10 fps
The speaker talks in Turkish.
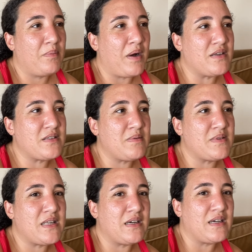bazen
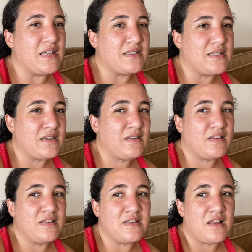mesela
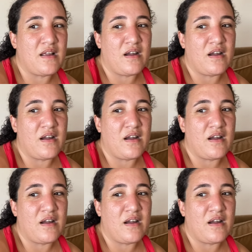kesik insanlar